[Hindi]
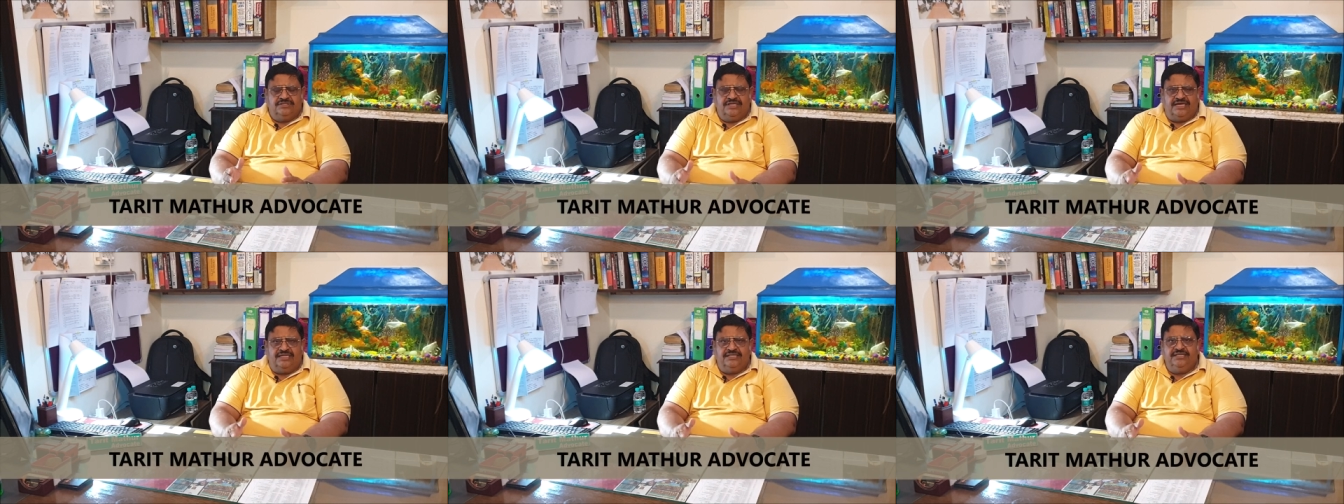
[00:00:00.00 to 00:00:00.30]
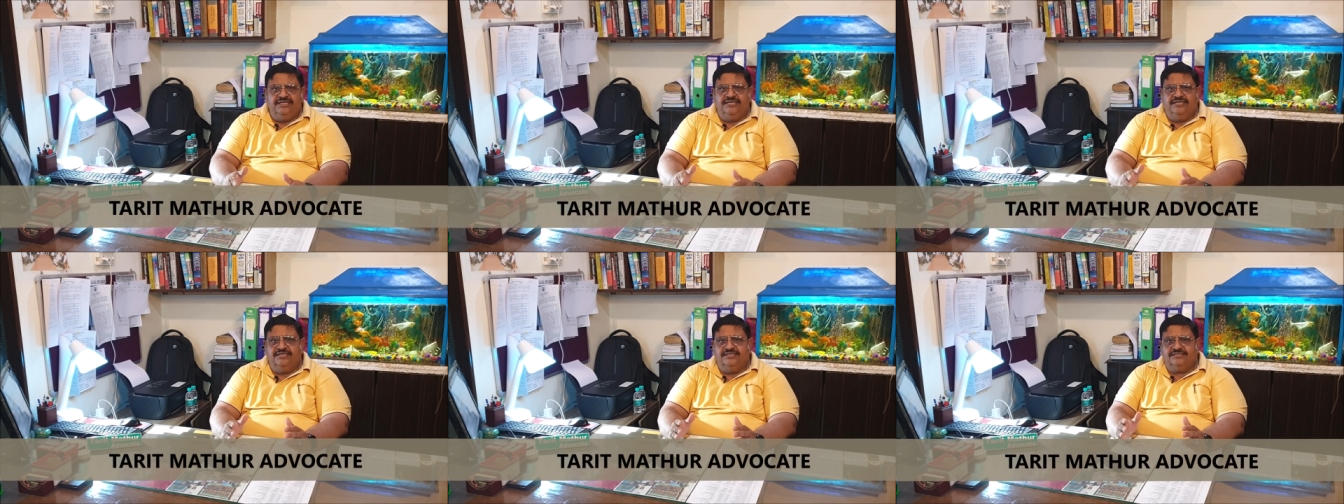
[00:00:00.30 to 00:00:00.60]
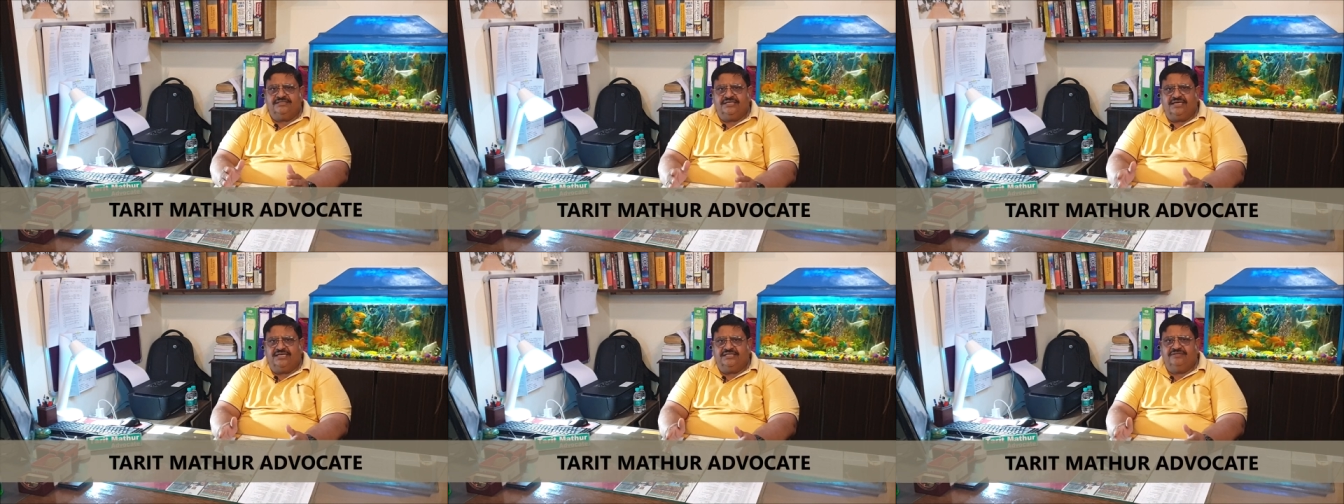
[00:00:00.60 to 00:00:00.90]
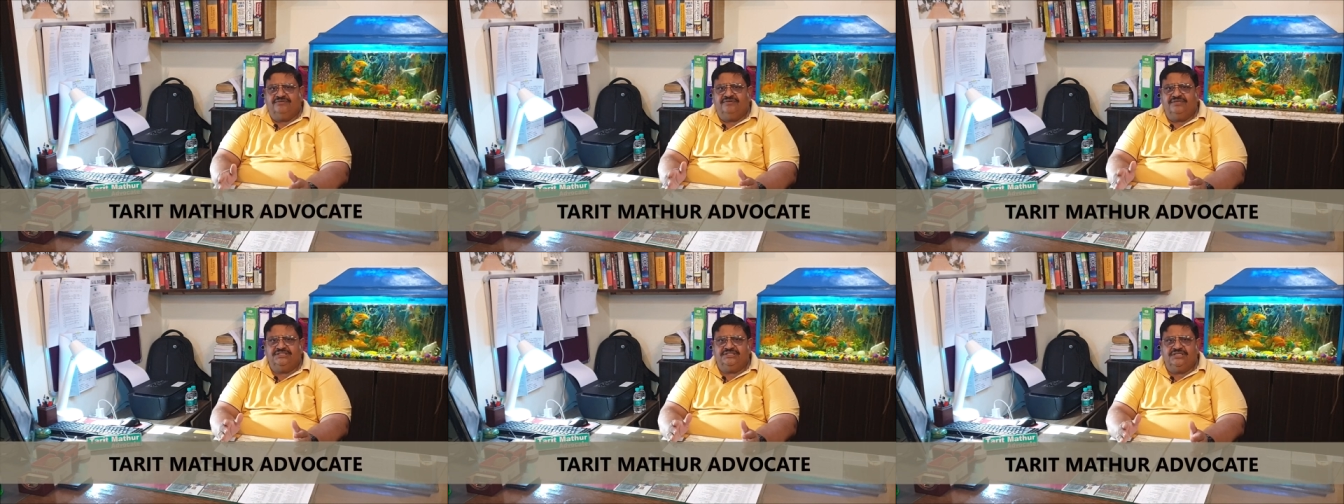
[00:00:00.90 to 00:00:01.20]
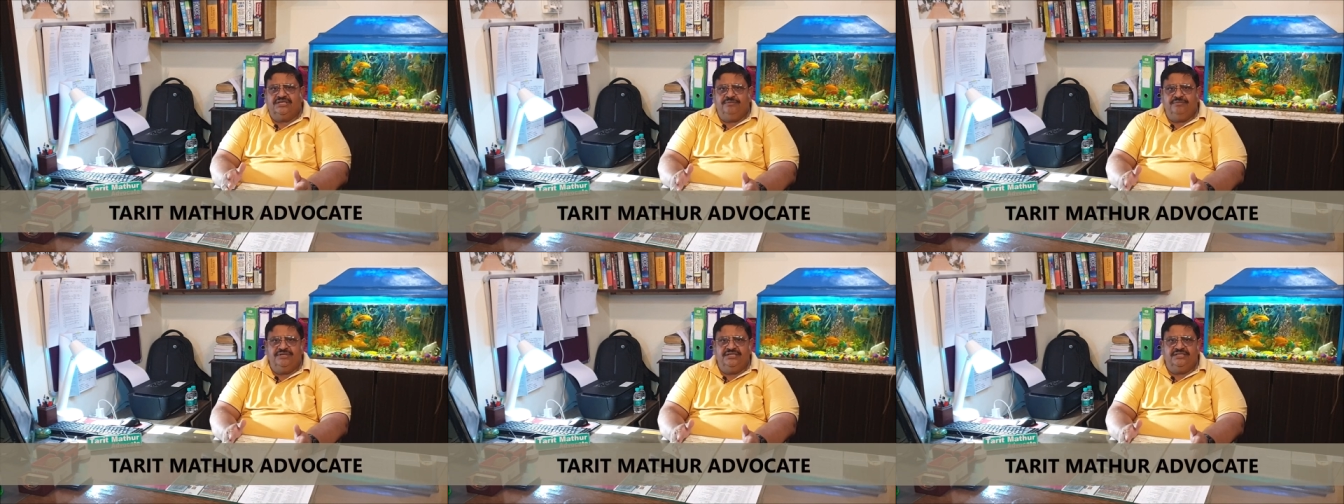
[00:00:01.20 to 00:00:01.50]
शादी के सात वर्ष
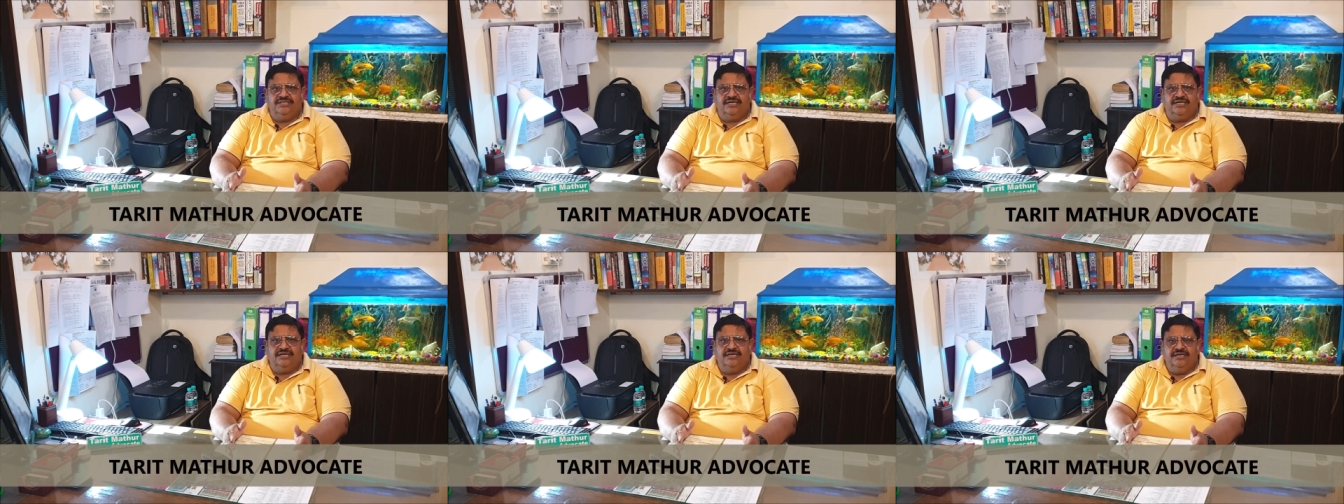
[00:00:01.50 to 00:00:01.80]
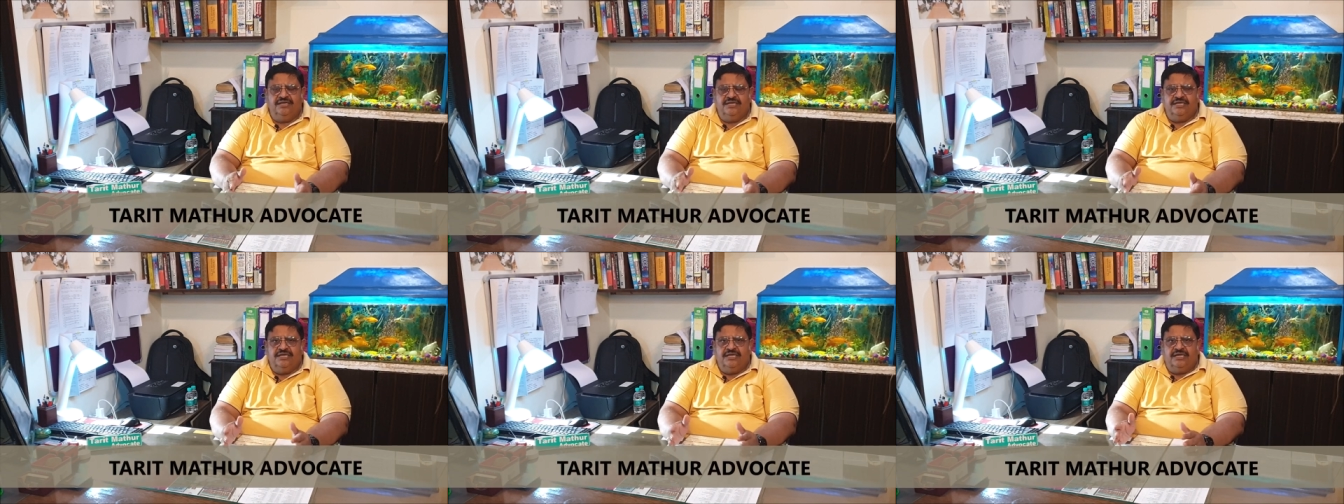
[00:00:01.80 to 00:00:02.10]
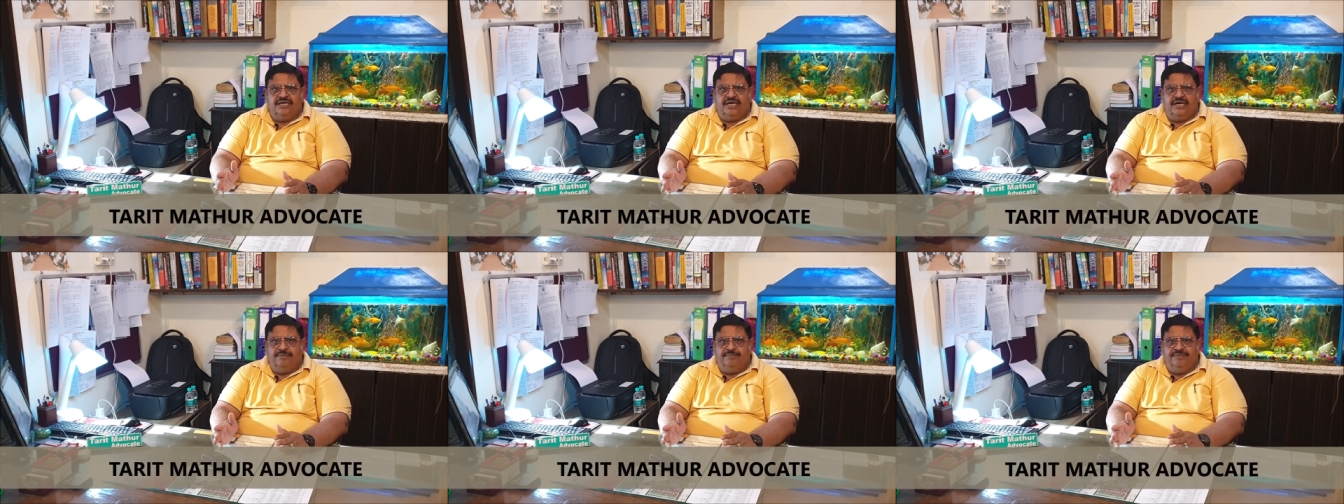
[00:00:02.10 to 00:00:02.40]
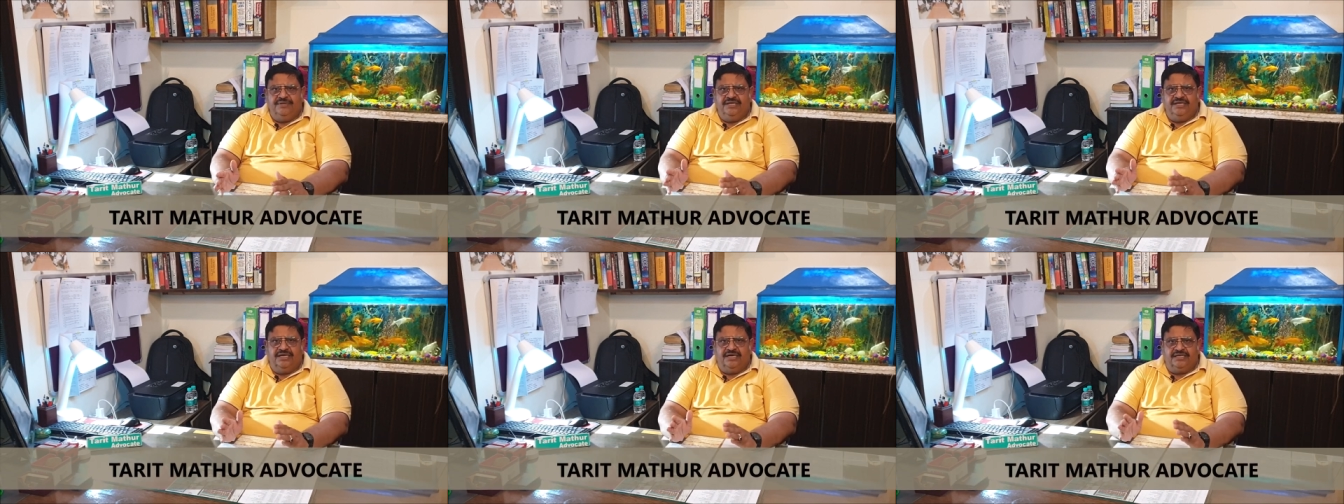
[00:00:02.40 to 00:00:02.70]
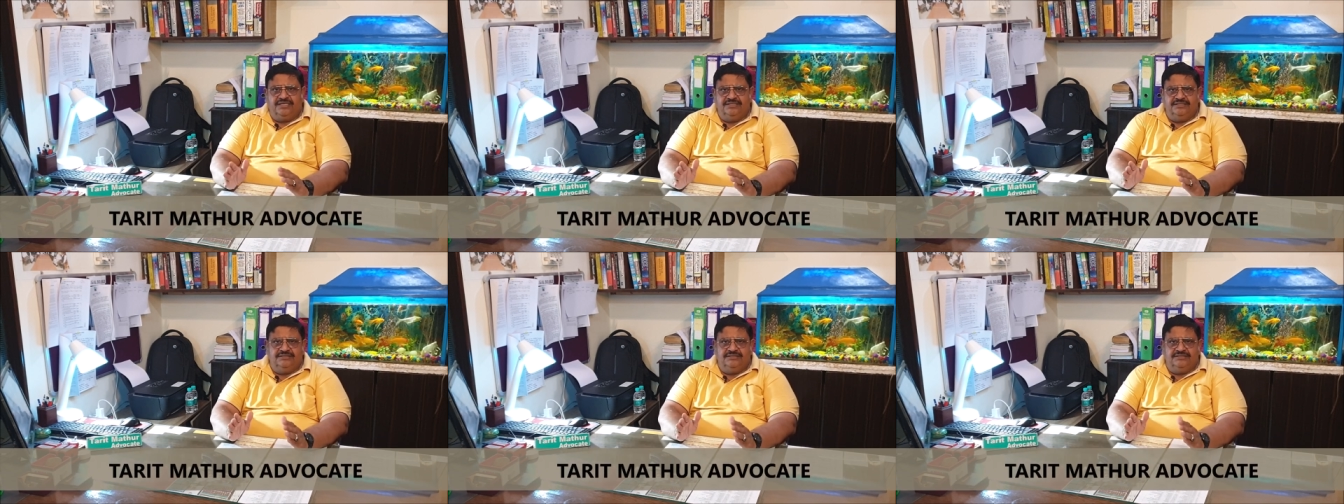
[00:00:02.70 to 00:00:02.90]
के भीतर अपनी